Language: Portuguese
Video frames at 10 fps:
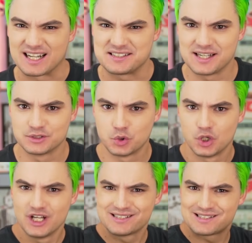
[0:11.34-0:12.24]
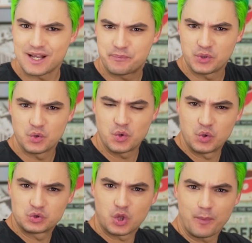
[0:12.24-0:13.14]
Trazendo sempre o,
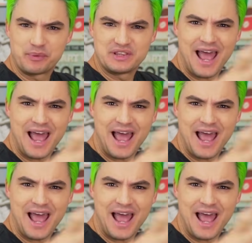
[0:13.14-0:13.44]
o top